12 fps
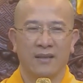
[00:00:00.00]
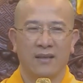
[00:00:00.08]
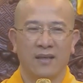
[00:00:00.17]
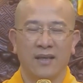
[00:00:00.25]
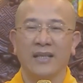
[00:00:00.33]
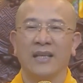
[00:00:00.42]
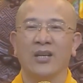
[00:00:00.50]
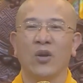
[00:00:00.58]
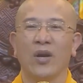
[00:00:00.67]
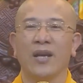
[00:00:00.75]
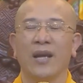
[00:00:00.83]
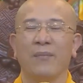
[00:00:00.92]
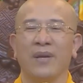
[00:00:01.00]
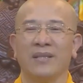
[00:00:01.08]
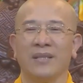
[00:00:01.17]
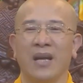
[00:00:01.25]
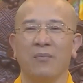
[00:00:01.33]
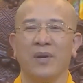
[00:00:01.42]
Ở đây Thầy nói là mình
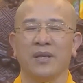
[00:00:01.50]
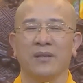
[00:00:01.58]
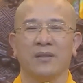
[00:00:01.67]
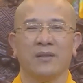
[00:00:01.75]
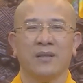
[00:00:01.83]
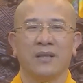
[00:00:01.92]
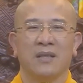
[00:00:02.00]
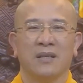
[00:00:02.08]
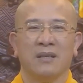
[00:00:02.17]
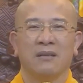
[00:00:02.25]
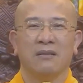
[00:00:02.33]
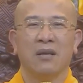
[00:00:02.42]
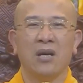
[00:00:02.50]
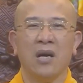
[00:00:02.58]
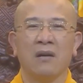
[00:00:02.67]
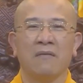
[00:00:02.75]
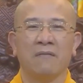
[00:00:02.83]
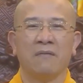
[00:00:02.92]
sao? Mình
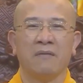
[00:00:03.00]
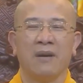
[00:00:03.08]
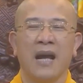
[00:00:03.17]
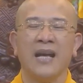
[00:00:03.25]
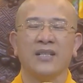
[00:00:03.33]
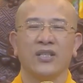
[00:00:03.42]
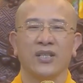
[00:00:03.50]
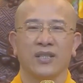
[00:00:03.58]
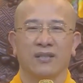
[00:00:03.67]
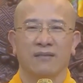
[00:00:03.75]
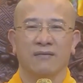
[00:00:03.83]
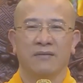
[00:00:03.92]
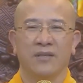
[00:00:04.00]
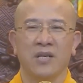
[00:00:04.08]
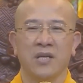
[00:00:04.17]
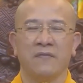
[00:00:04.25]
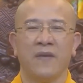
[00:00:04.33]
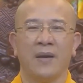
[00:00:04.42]
thường ác giới,
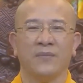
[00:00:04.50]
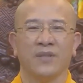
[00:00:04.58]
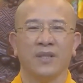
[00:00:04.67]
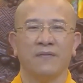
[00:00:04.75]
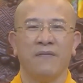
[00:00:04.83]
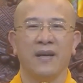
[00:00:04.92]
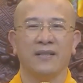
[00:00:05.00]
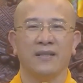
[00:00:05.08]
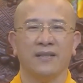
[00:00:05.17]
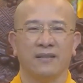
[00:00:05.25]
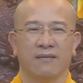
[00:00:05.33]
thường phạm giới, phá giới.